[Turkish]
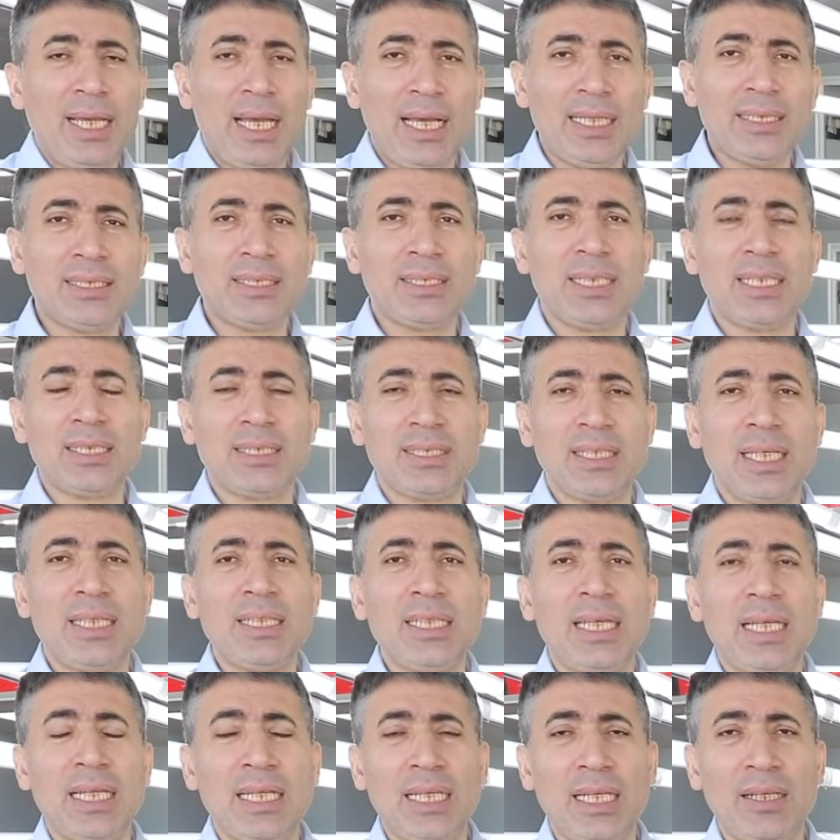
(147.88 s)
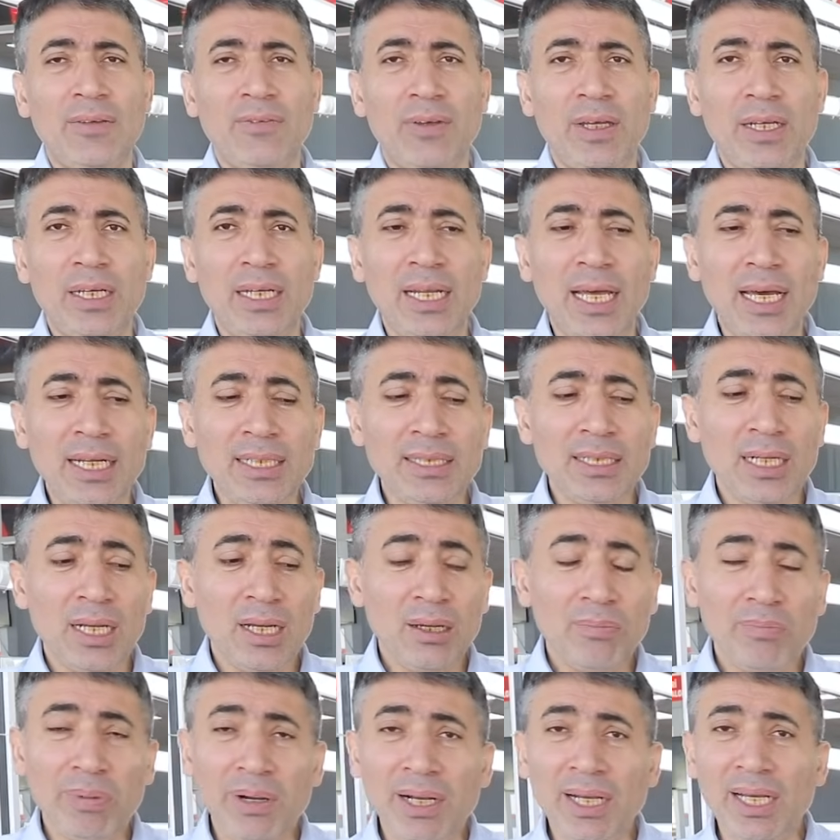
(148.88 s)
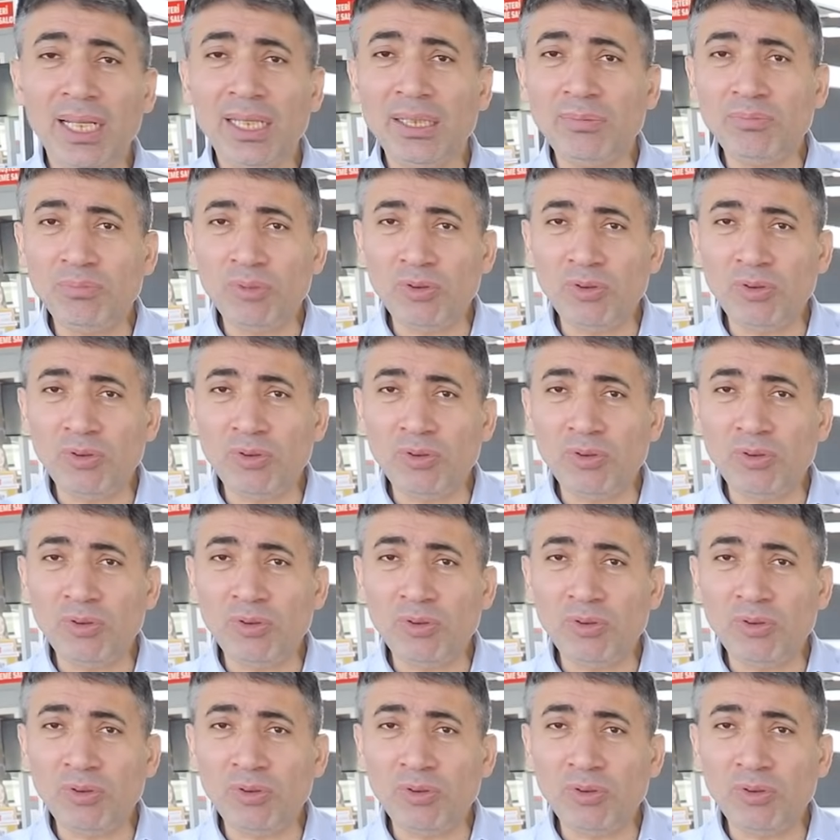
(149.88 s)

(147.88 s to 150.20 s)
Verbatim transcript: S80 ile ilgili veriler. Bakalım